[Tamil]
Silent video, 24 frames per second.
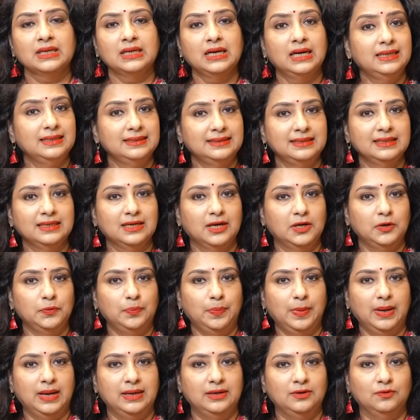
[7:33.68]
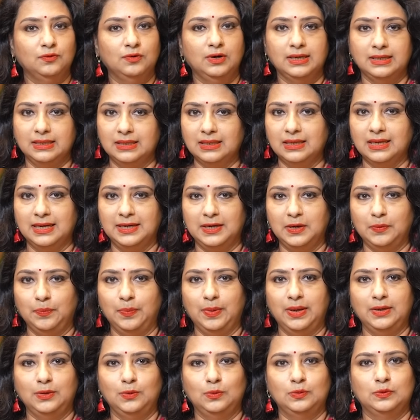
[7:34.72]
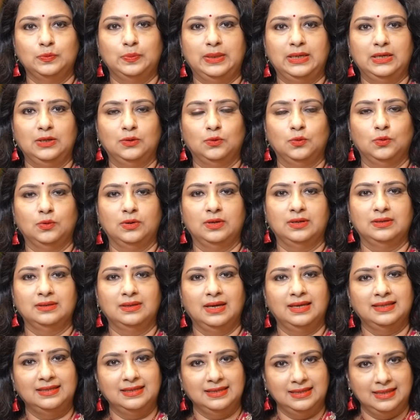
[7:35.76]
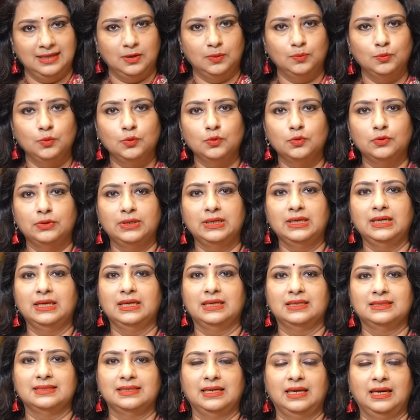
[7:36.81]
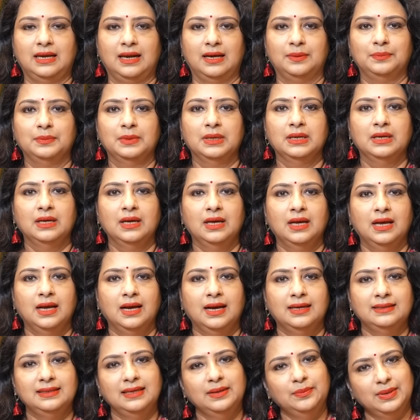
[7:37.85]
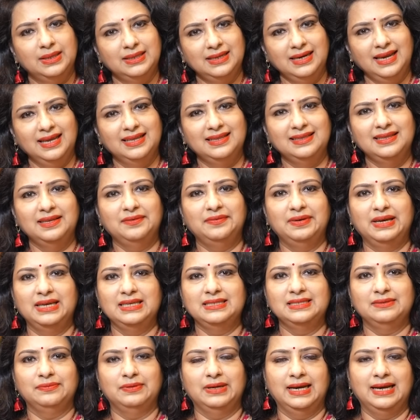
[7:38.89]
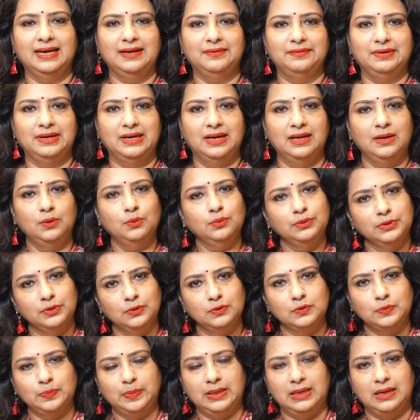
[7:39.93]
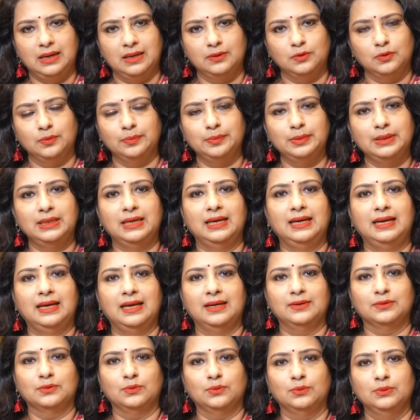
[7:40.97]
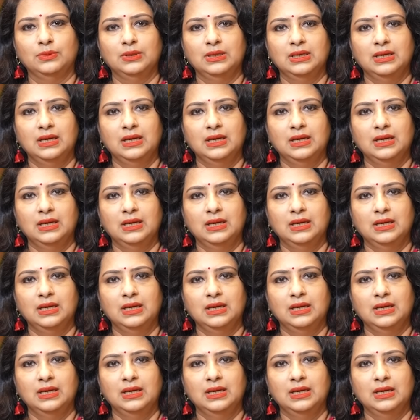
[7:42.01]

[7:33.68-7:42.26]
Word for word: கழுத்து கருப்பானவங்களுக்கு கண்டிப்பாக யூஸ் பண்ணிக்கோங்க அது தினமும் கூட நீங்கள் செய்யலாம் அதே மாதிரி எந்த வயசு வரையில் வேணாலும் யூஸ் பண்ணலாம் ரொம்ப நல்லாயிருக்கும்